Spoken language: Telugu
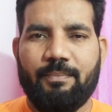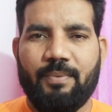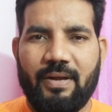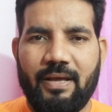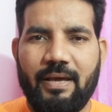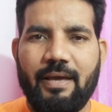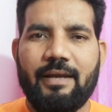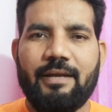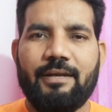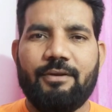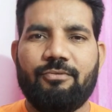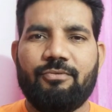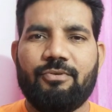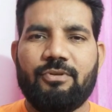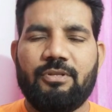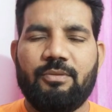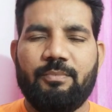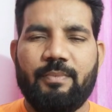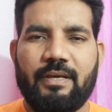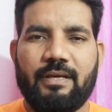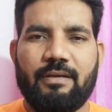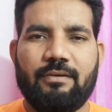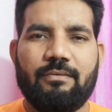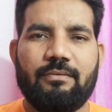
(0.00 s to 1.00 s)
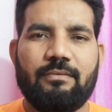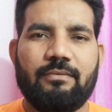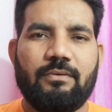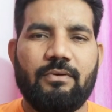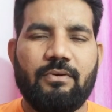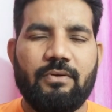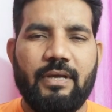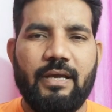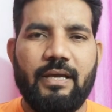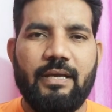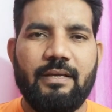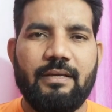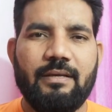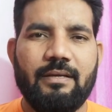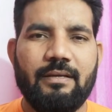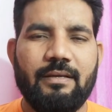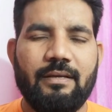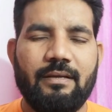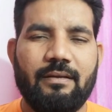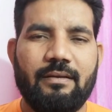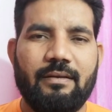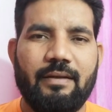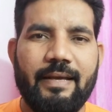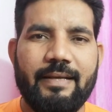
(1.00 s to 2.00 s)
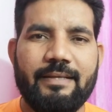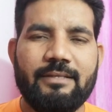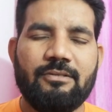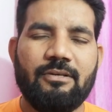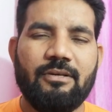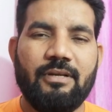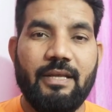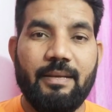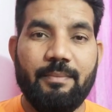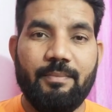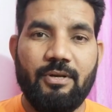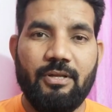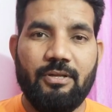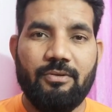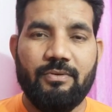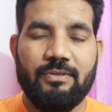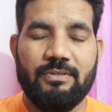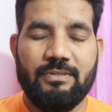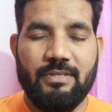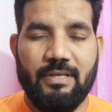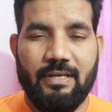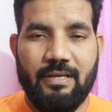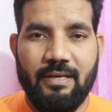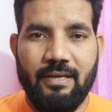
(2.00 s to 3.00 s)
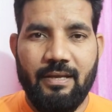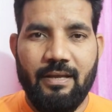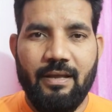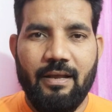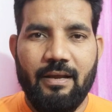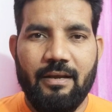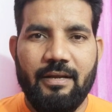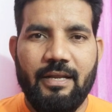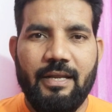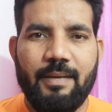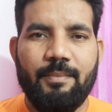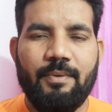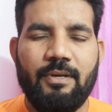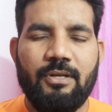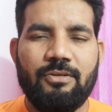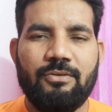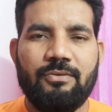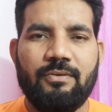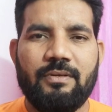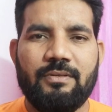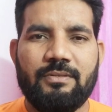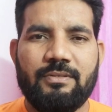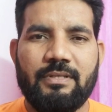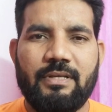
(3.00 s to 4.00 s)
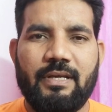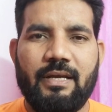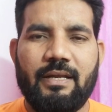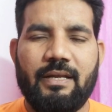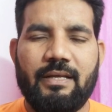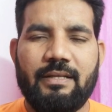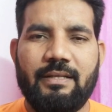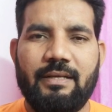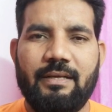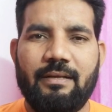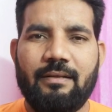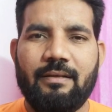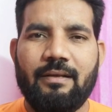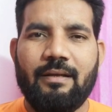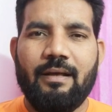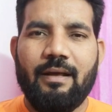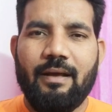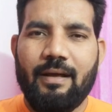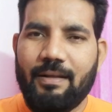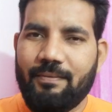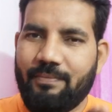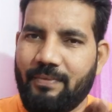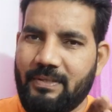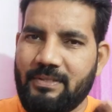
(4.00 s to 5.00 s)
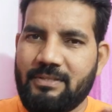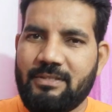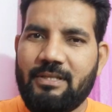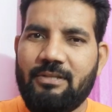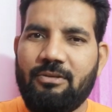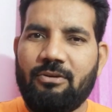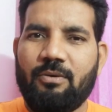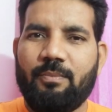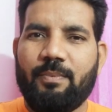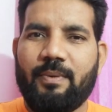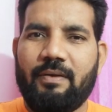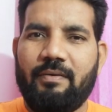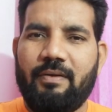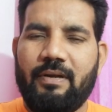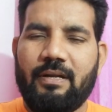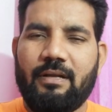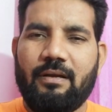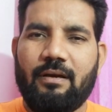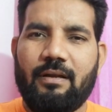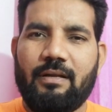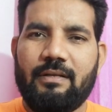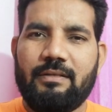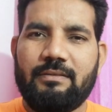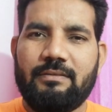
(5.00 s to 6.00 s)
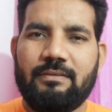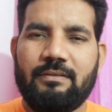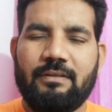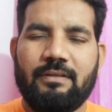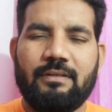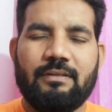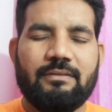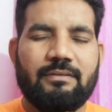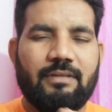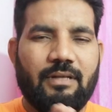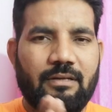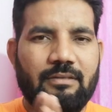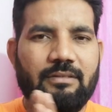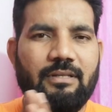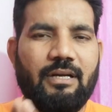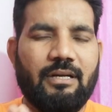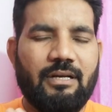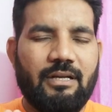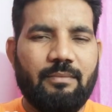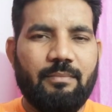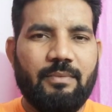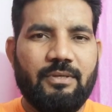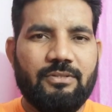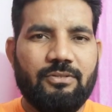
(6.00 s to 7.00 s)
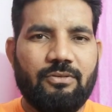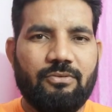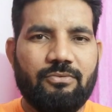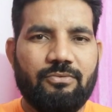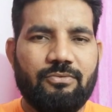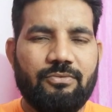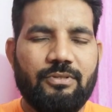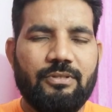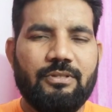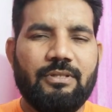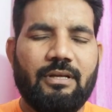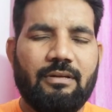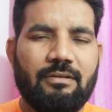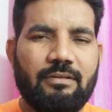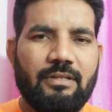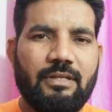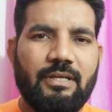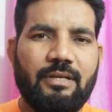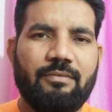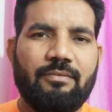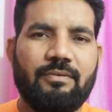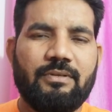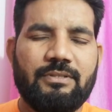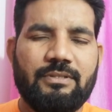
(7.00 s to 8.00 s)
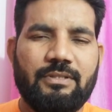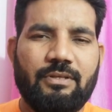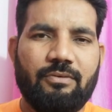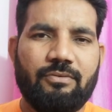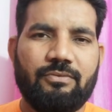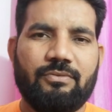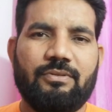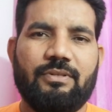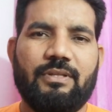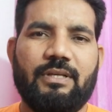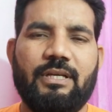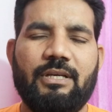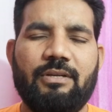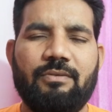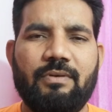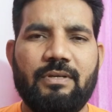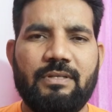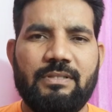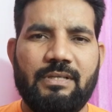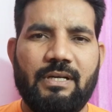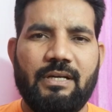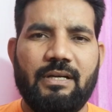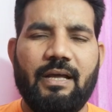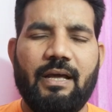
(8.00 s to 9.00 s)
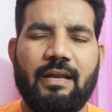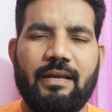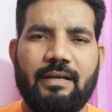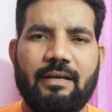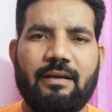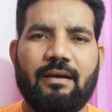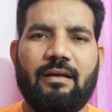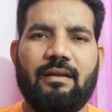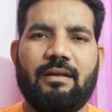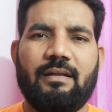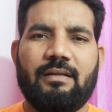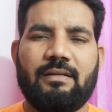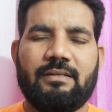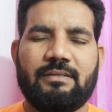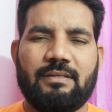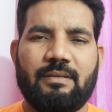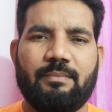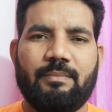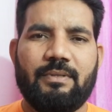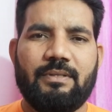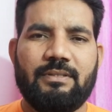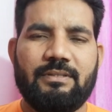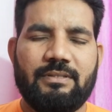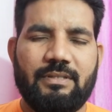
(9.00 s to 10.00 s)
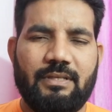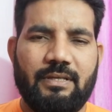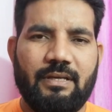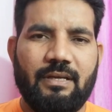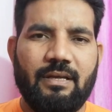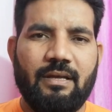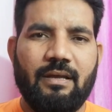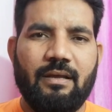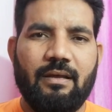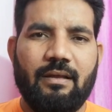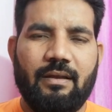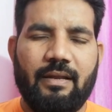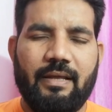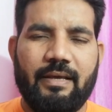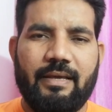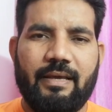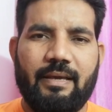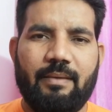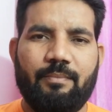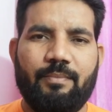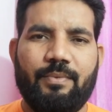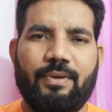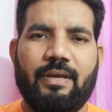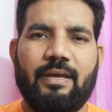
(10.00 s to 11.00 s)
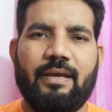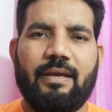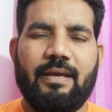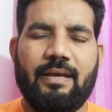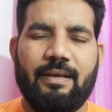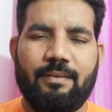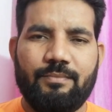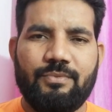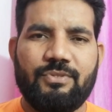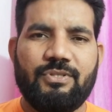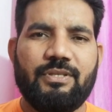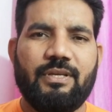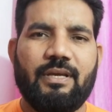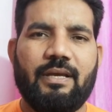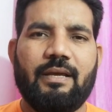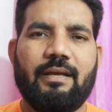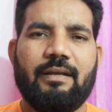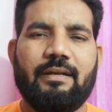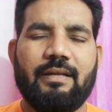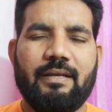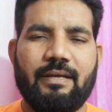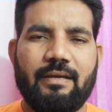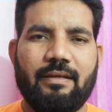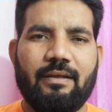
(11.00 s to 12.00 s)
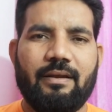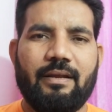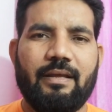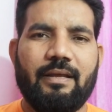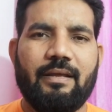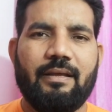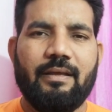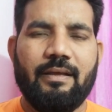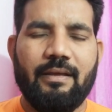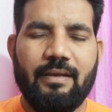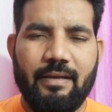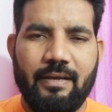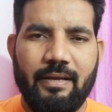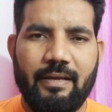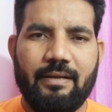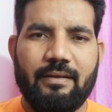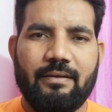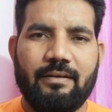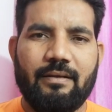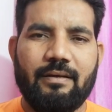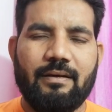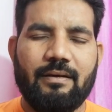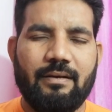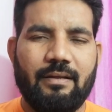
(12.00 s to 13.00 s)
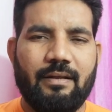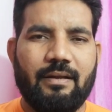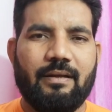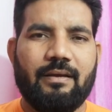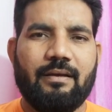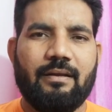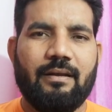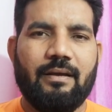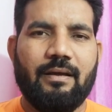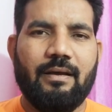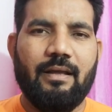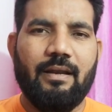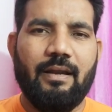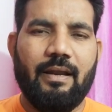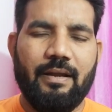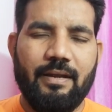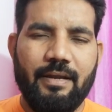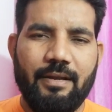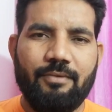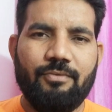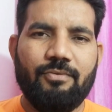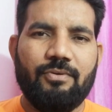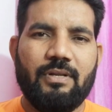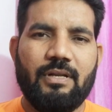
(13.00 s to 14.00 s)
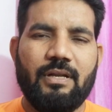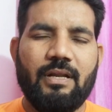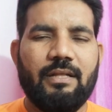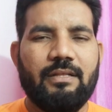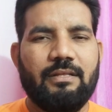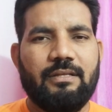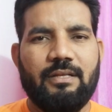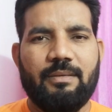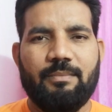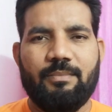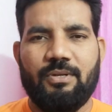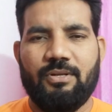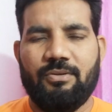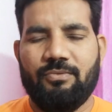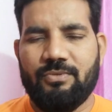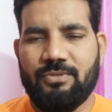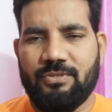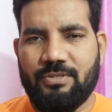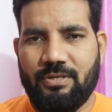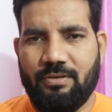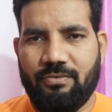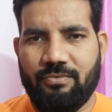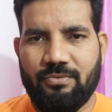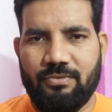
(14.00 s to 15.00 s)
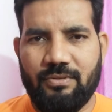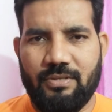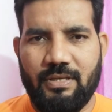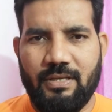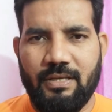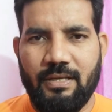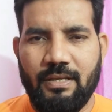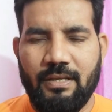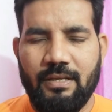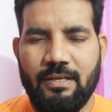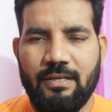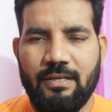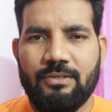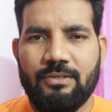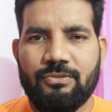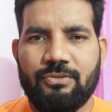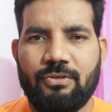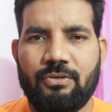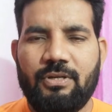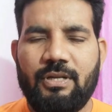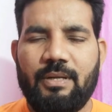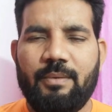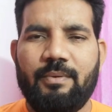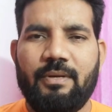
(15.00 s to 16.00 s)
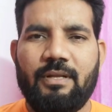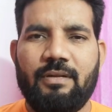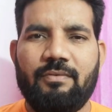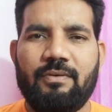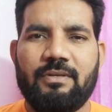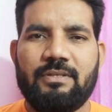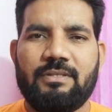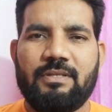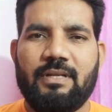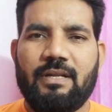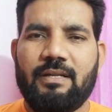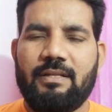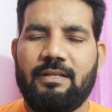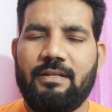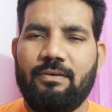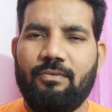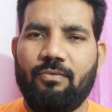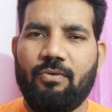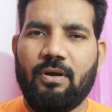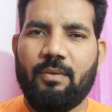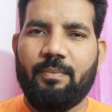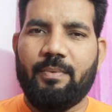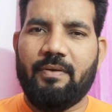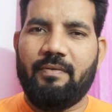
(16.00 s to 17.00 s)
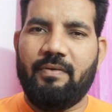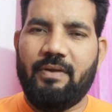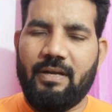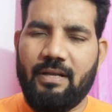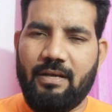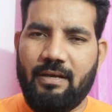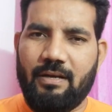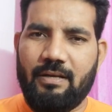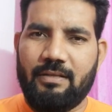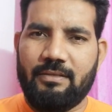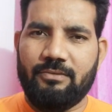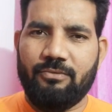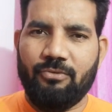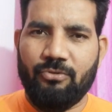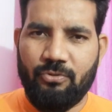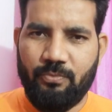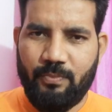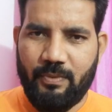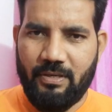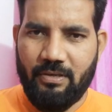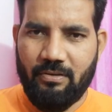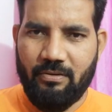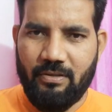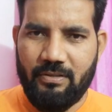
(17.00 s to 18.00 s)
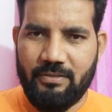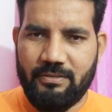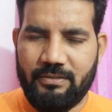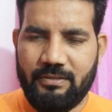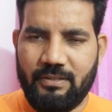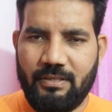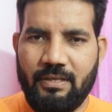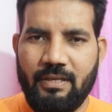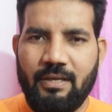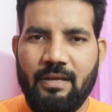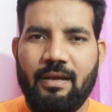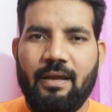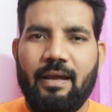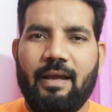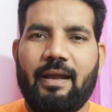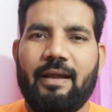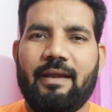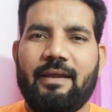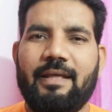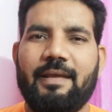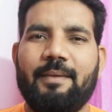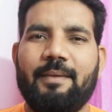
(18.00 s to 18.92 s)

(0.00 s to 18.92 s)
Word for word: ప్రయారిటీ ఉంటుంది మీకు ఓకే నెక్స్ట్ డీమ్డ్ యూనివర్సిటీ డీమ్డ్ యూనివర్సిటీ అనేది ఫస్ట్ అది ఒక ప్రైవేట్ కాలేజ్ తర్వాత మాస్ అవుతుంది తర్వాత యూనివర్సిటీ అవుతుంది యూనివర్సిటీ అంటే అన్ని కాలేజీలకు సంబంధించి లైక్ ఎంబీఏ ఎంసీఏ డిగ్రీ ఇంటర్ ఇట్లా రకరకాల అన్నీ ఉంటేనే అది డీమ్డ్ యూనివర్సిటీ అవుతుంది సో డీమ్డ్ యూనివర్సిటీ అనేది ఒక ప్రైవేట్ కాలేజ్ గుర్తుపెట్టుకోవాల్సింది అండ్